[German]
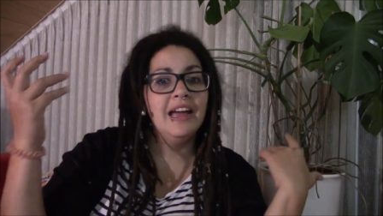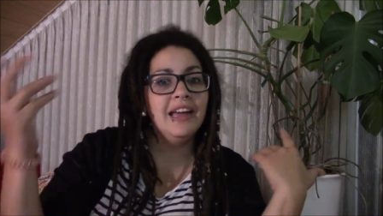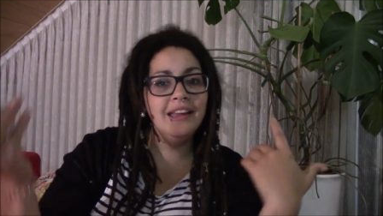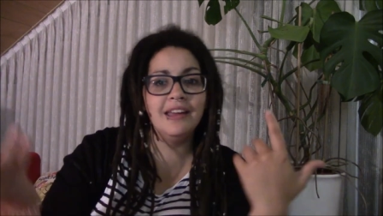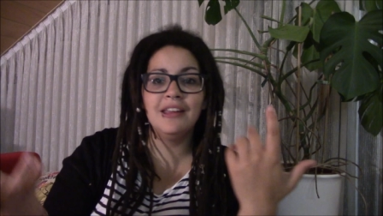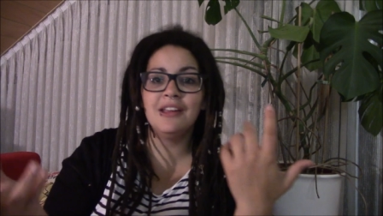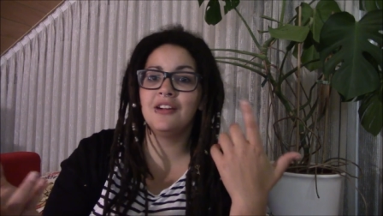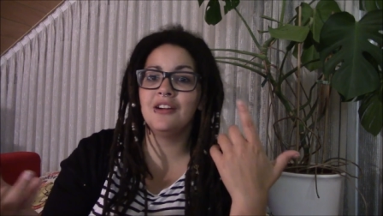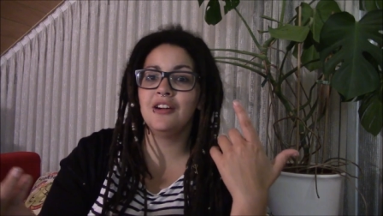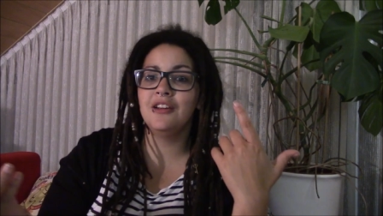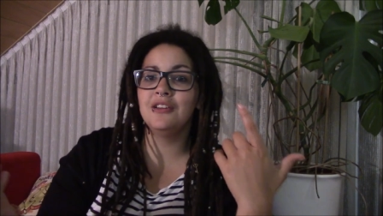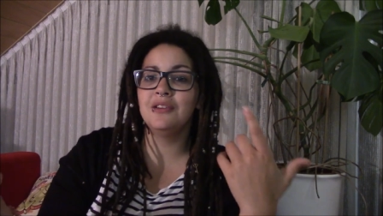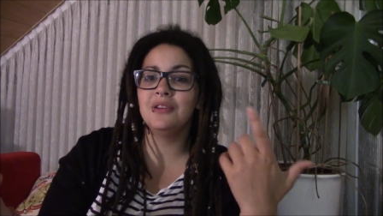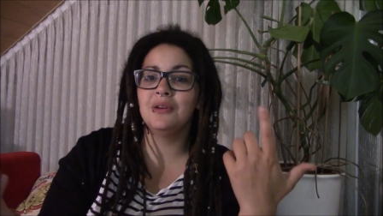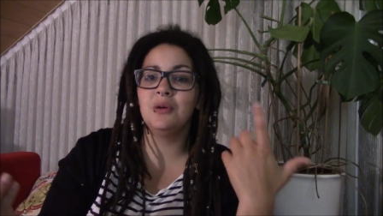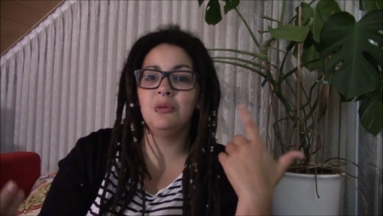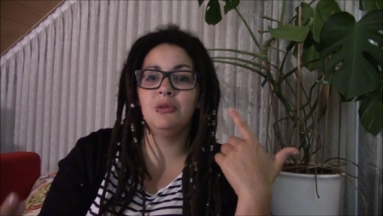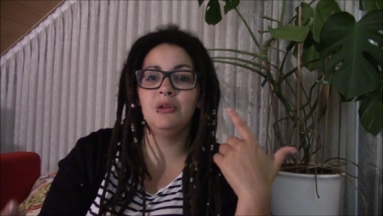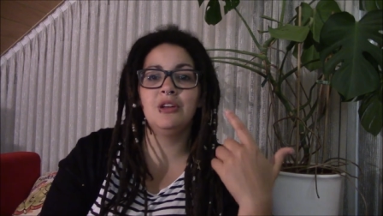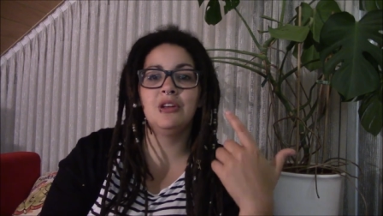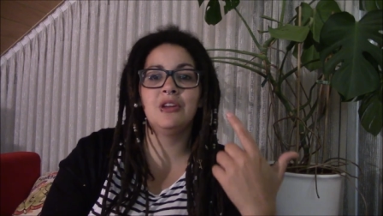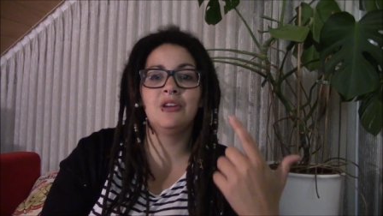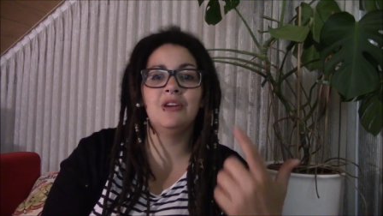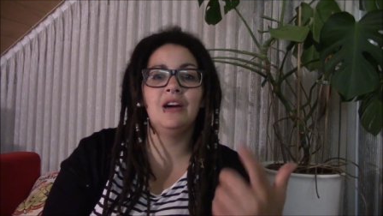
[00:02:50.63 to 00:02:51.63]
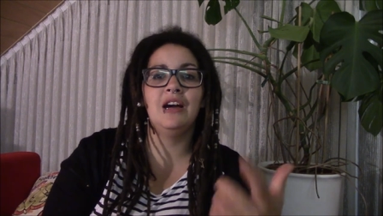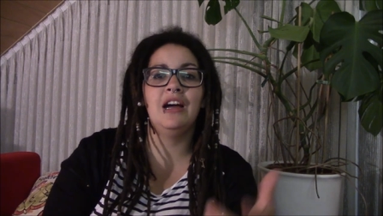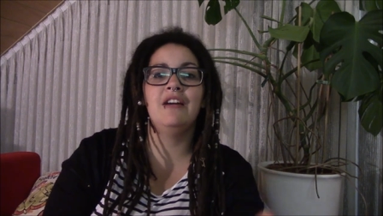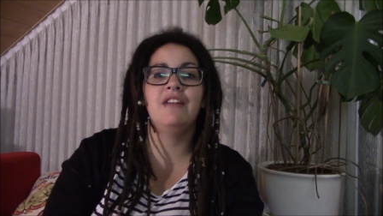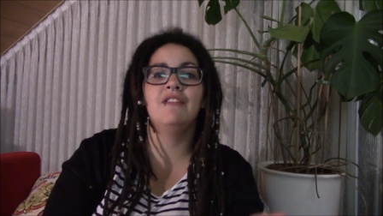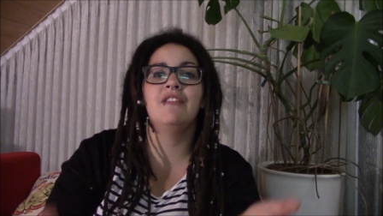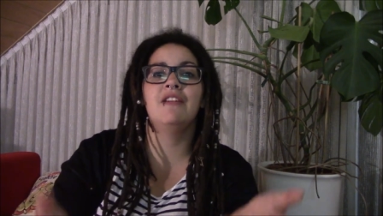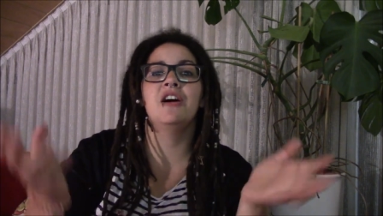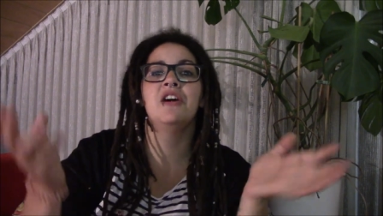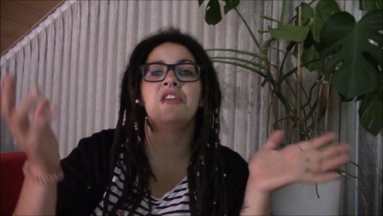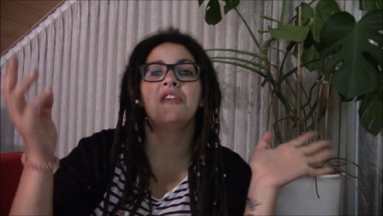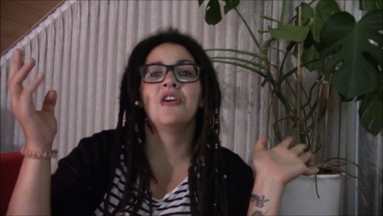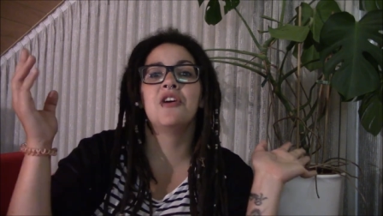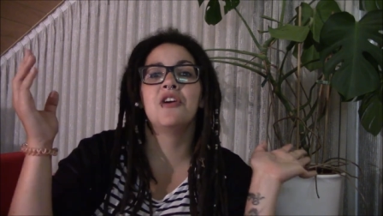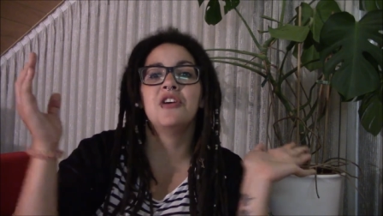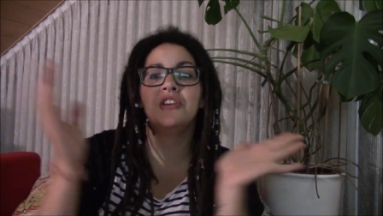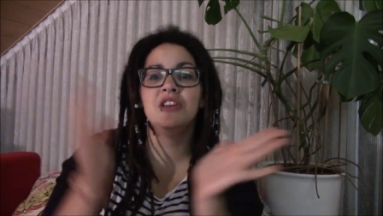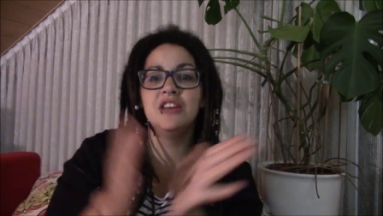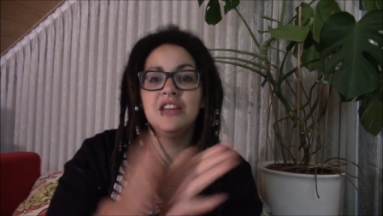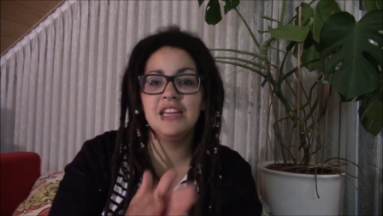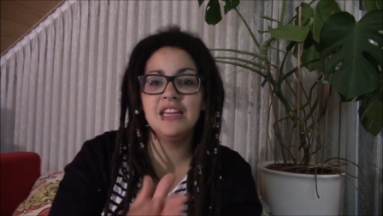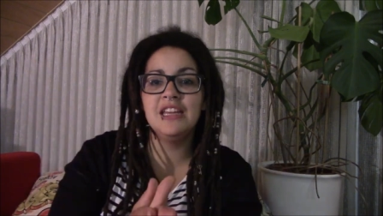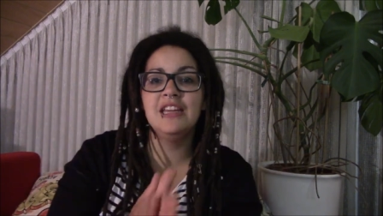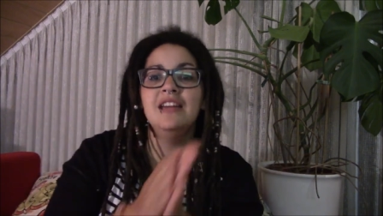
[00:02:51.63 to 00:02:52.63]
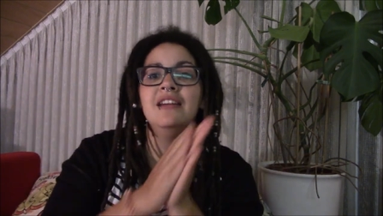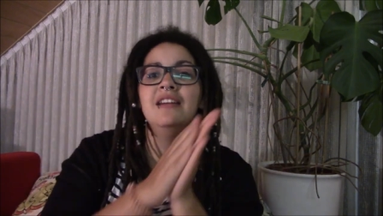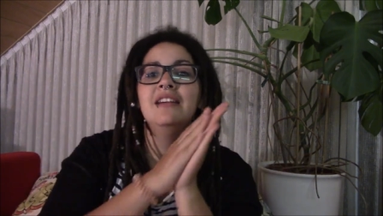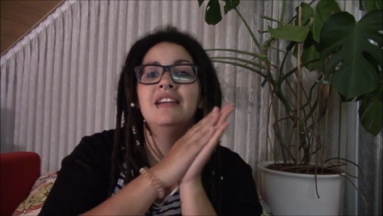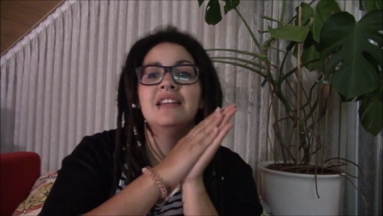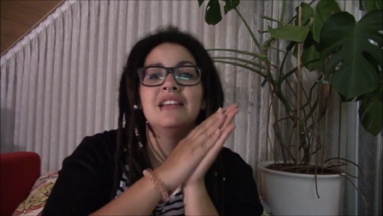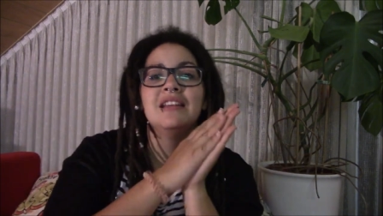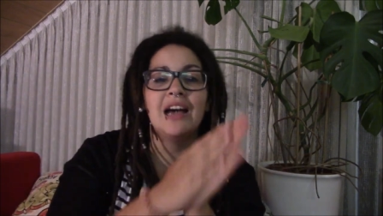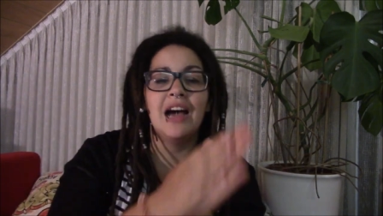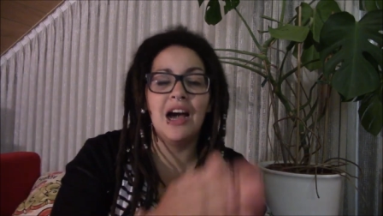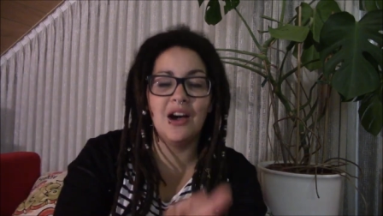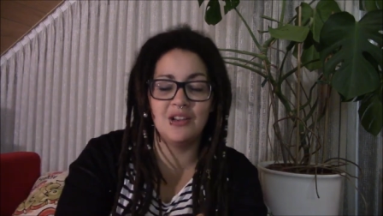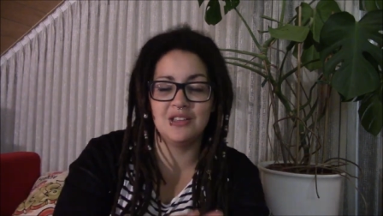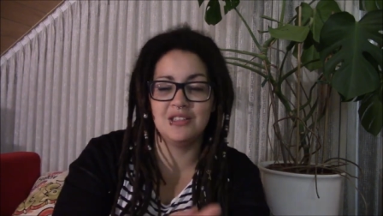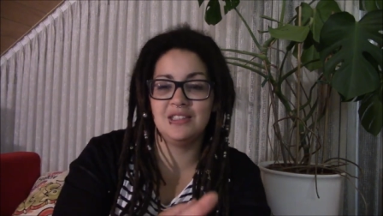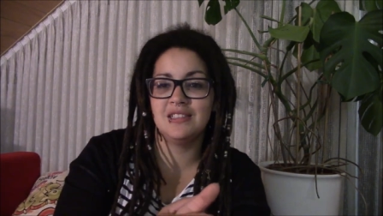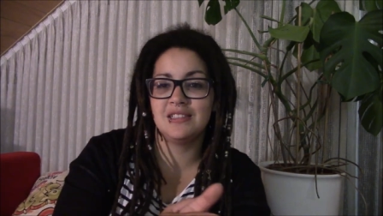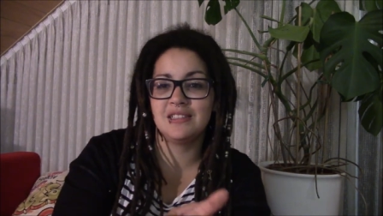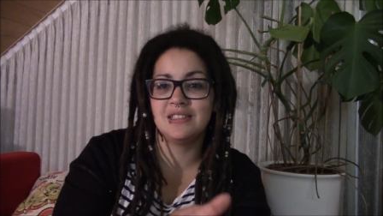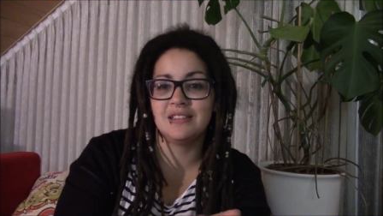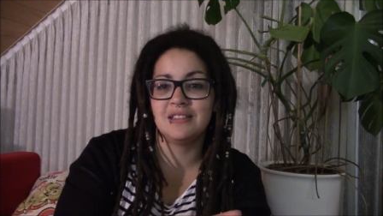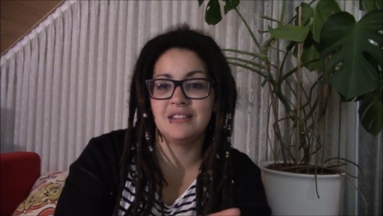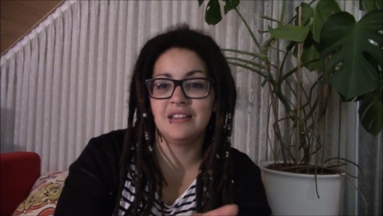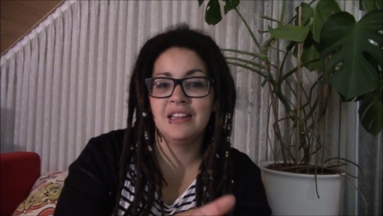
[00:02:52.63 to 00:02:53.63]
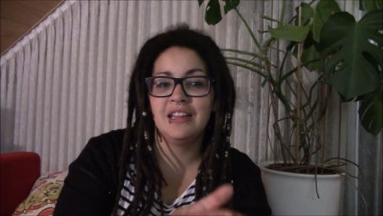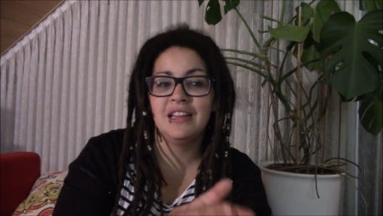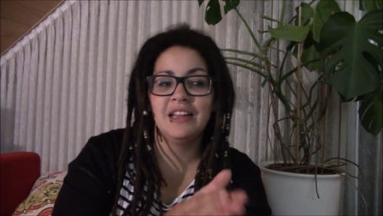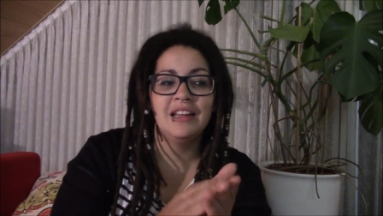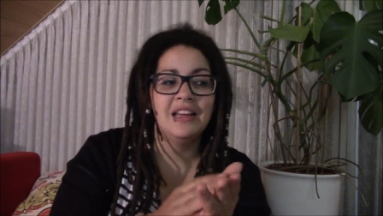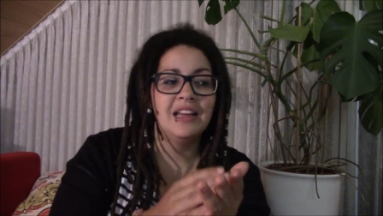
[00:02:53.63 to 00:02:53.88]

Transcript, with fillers: Ich konnte Robinho einfach noch nie aussetzen.